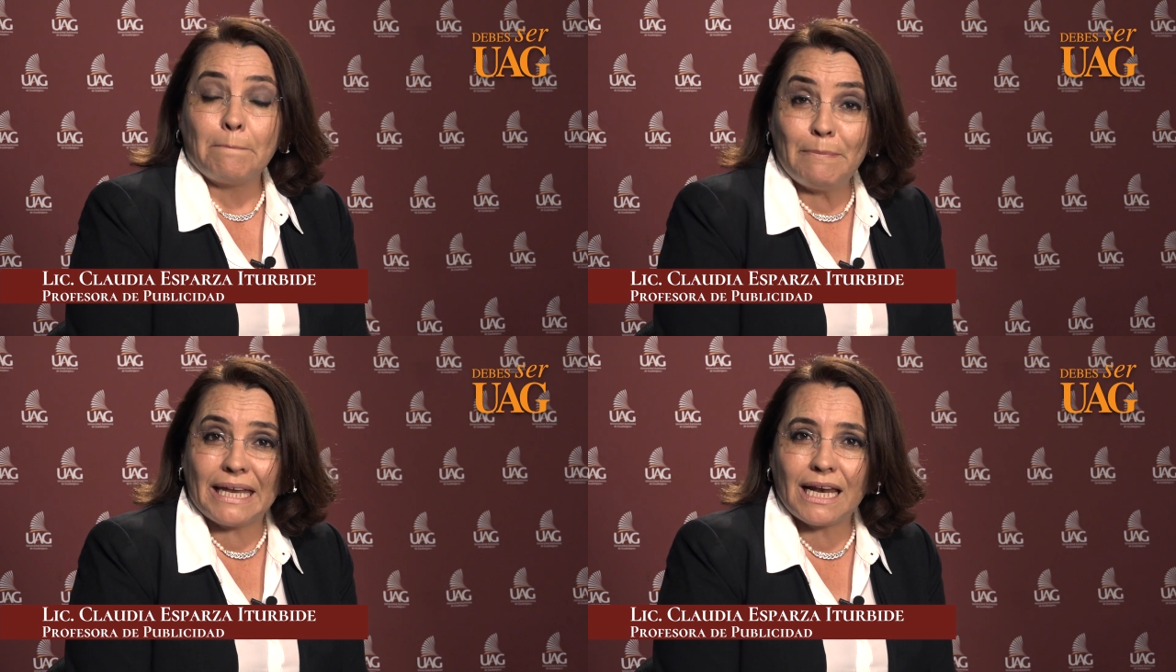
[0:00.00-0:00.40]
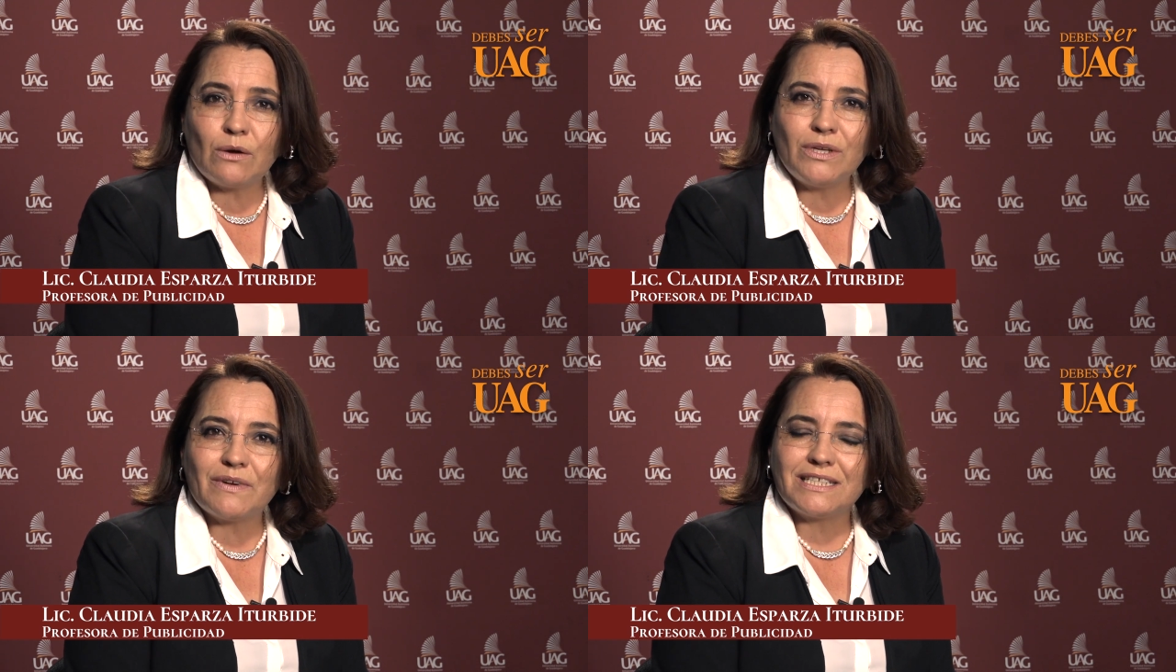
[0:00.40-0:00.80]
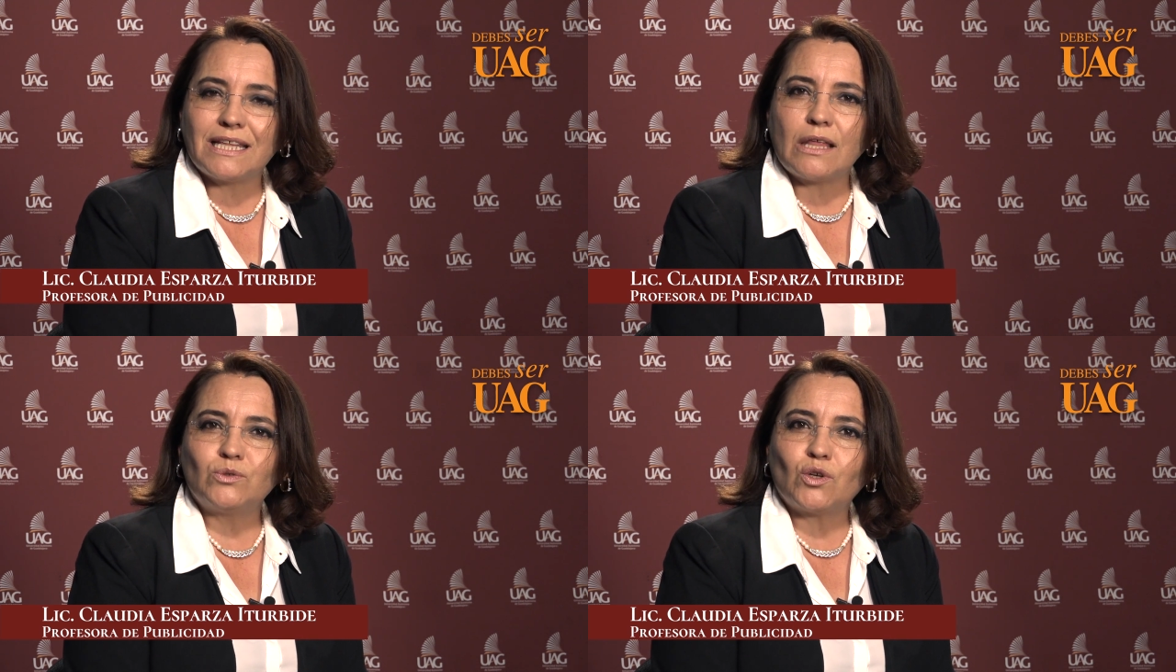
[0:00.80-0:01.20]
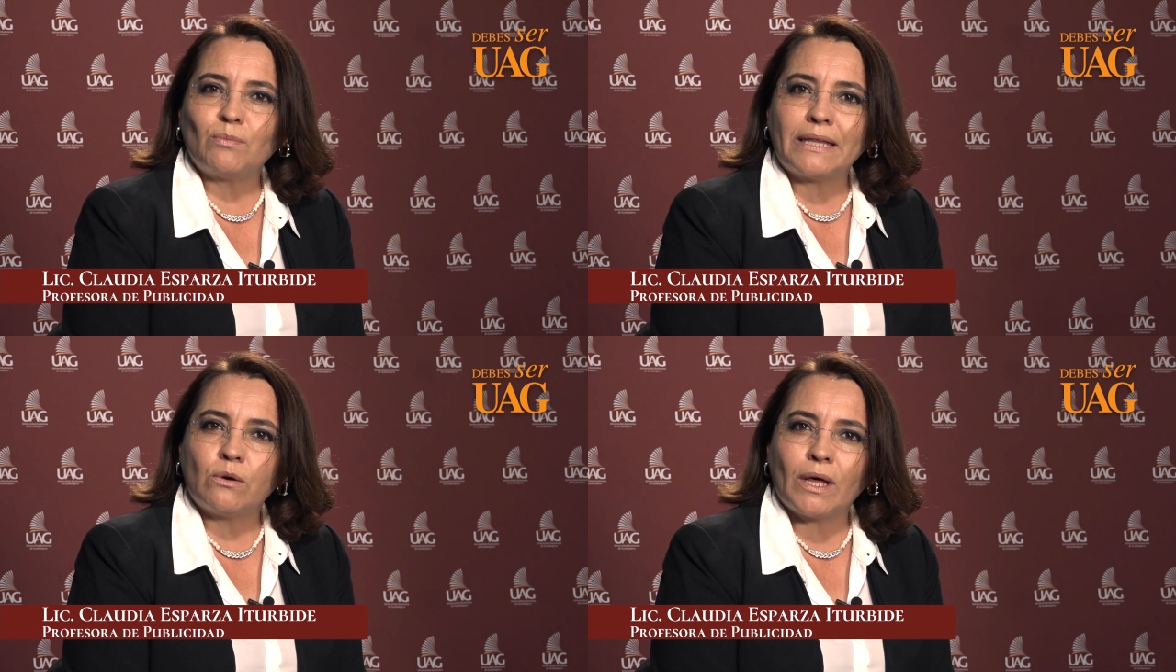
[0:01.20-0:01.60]
Ven a la Universidad
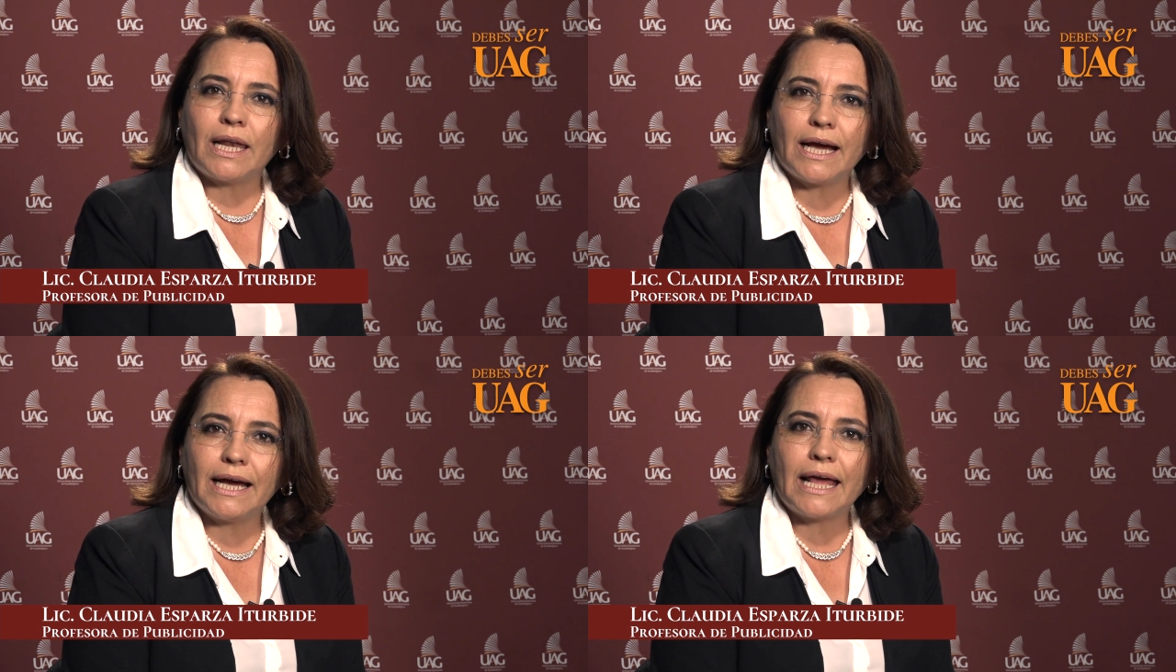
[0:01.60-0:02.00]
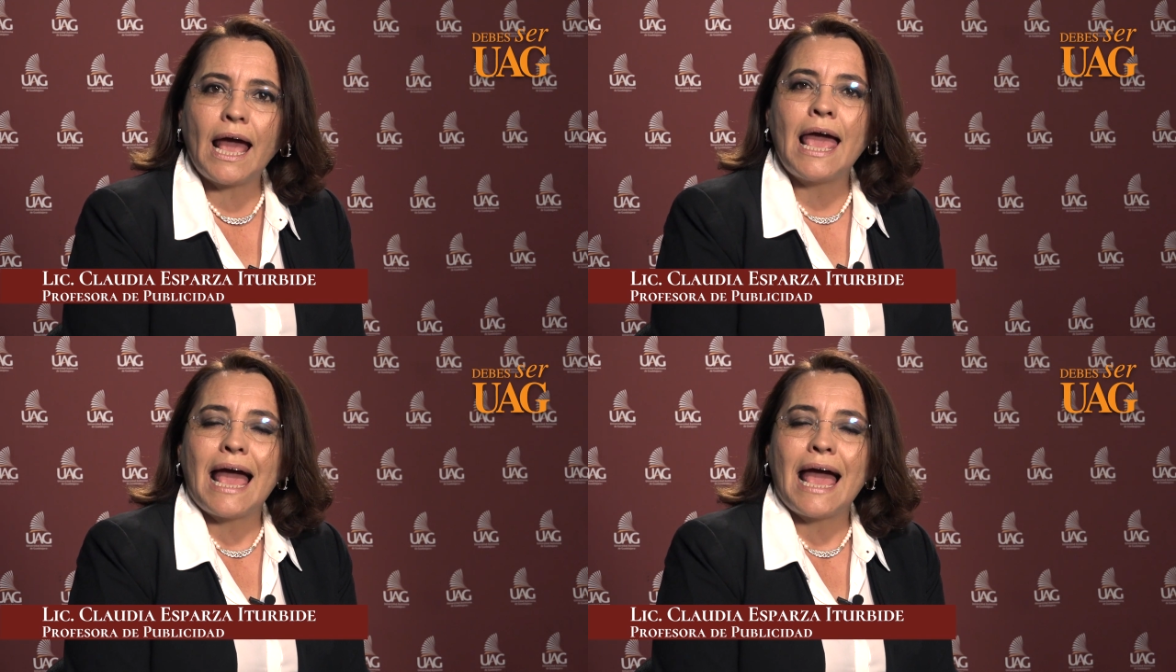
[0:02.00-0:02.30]
Autónoma de Guadalajara